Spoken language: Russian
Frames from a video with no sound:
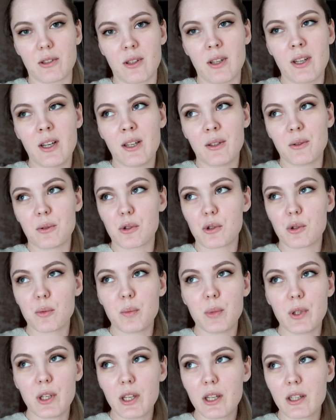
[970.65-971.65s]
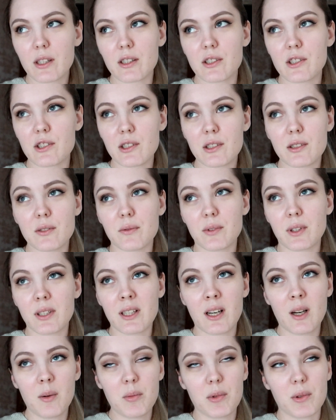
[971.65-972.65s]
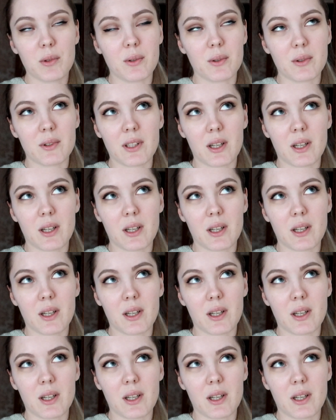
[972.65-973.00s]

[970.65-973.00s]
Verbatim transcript: Потому ну, чтобы переехать жить в Анапу,